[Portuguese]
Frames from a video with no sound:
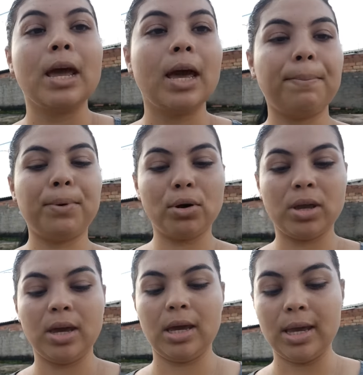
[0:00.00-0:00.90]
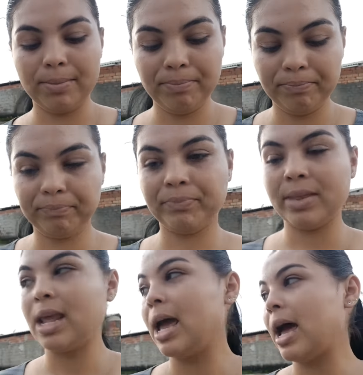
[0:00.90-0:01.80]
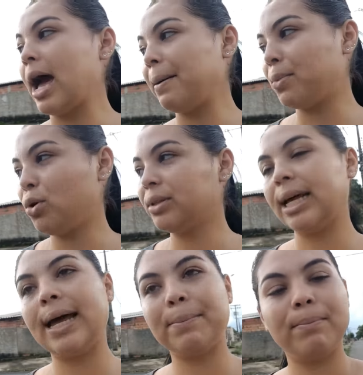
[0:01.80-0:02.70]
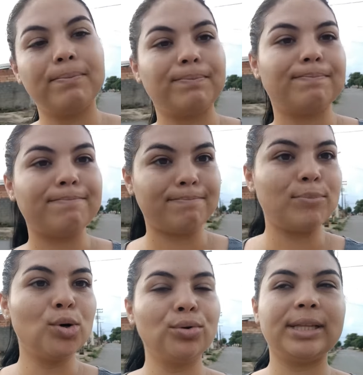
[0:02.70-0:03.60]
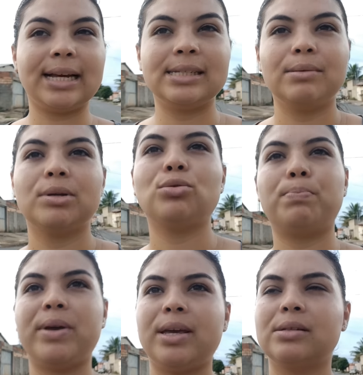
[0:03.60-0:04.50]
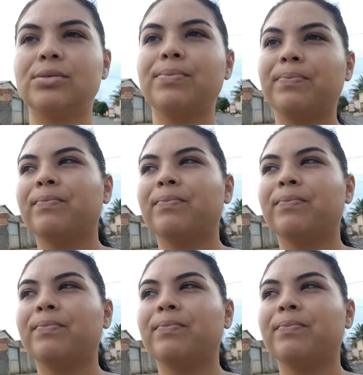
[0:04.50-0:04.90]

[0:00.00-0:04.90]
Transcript: é porque amor tá muito acima do peso